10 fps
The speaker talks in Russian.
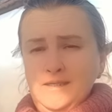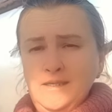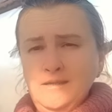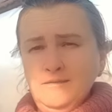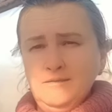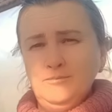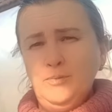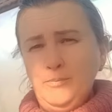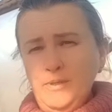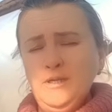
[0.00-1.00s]
и
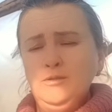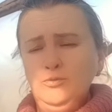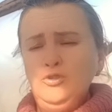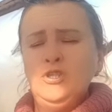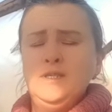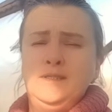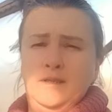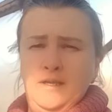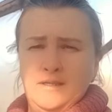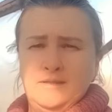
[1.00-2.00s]
побег лучше
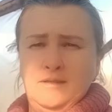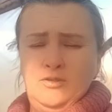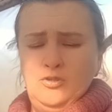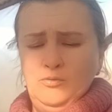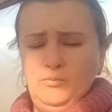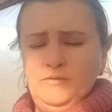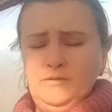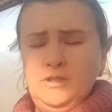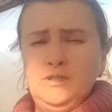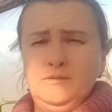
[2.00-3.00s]
срезать, чтобы
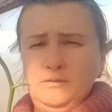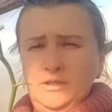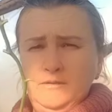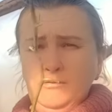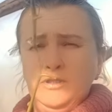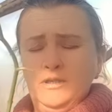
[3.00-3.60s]
вот эта вот его